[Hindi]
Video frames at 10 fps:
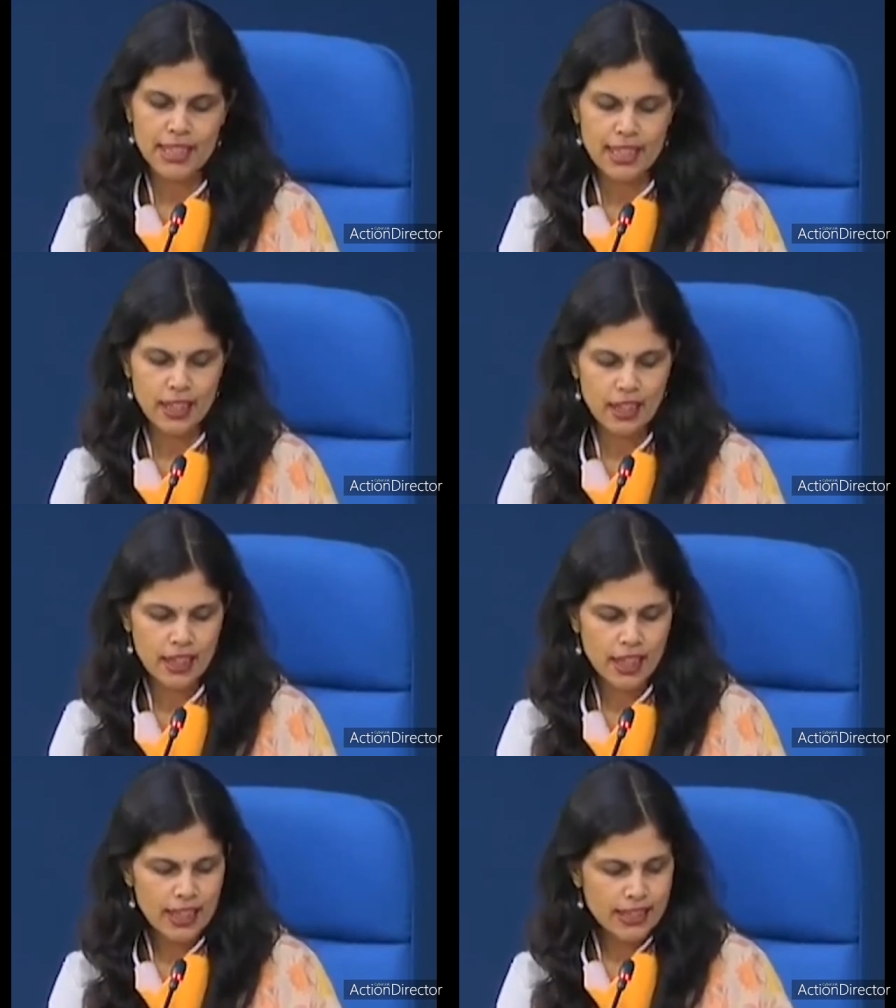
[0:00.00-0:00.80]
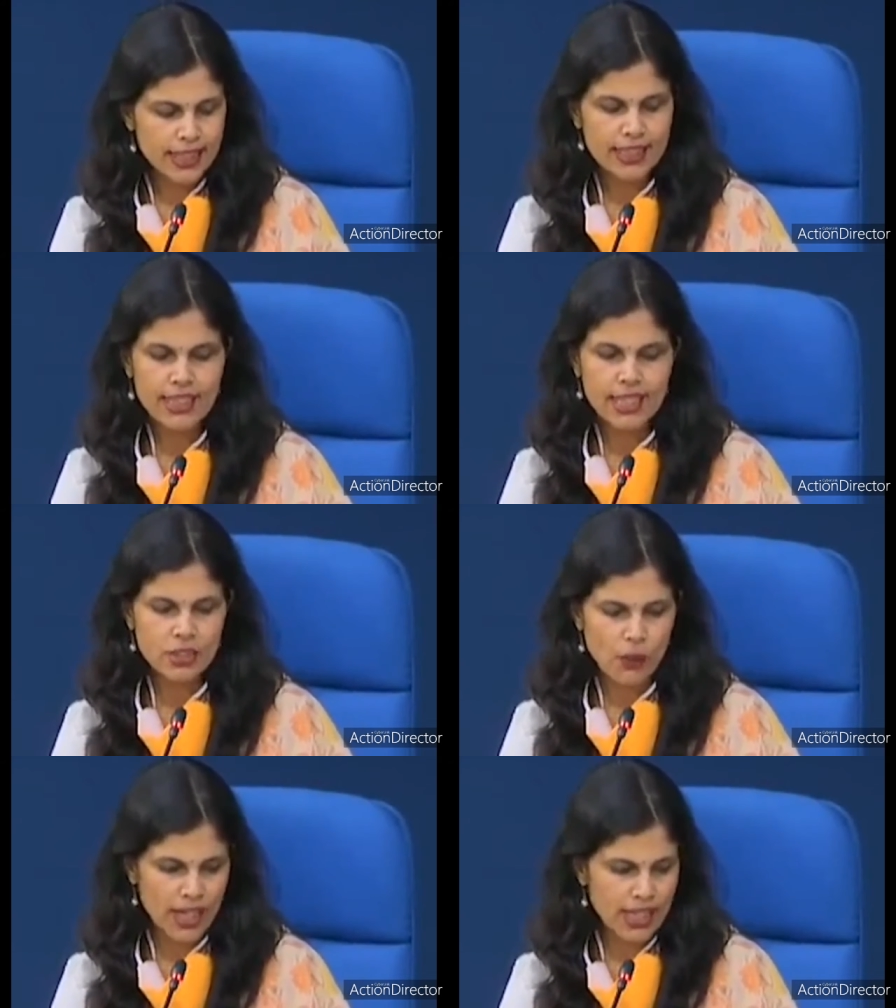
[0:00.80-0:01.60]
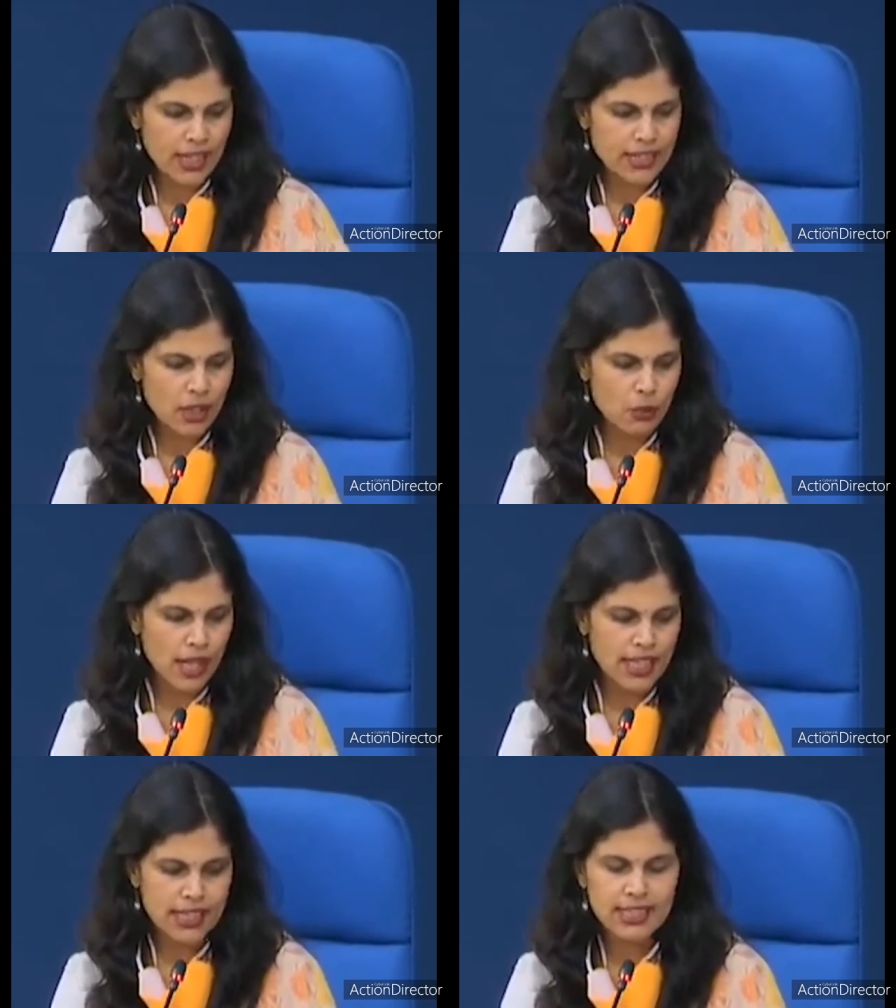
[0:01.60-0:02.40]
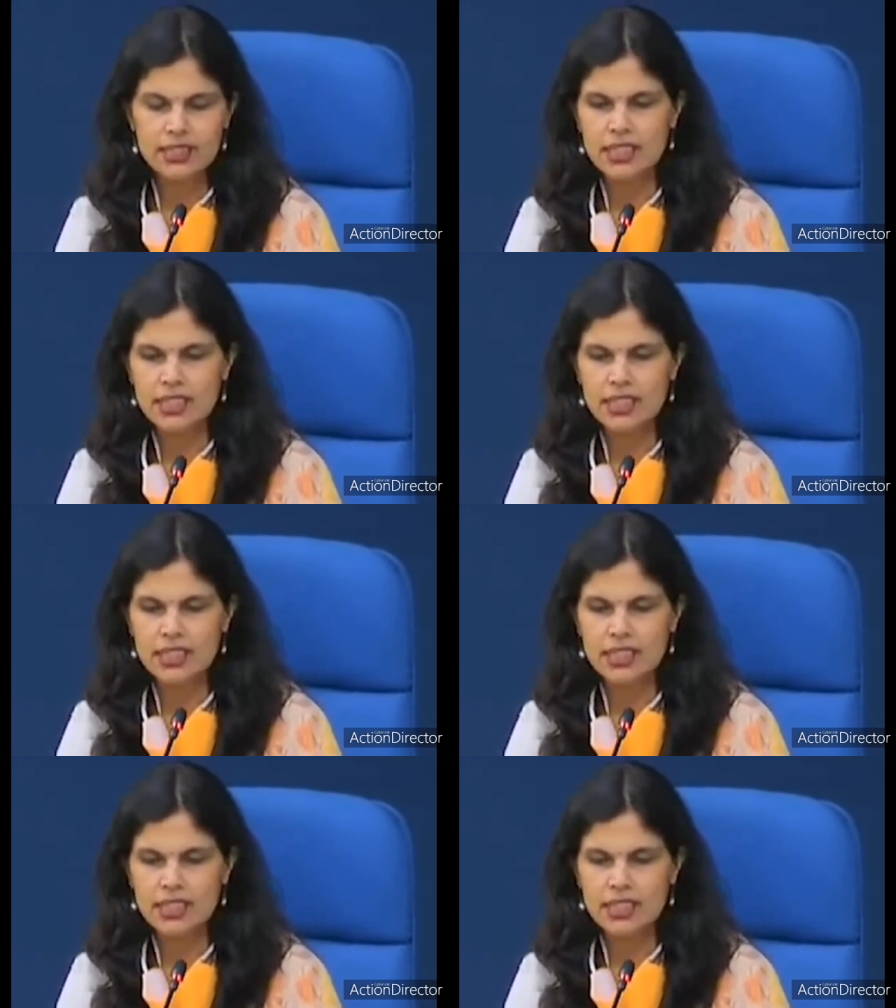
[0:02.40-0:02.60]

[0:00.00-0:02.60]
भी देखा जिसके द्वारा चौवालीस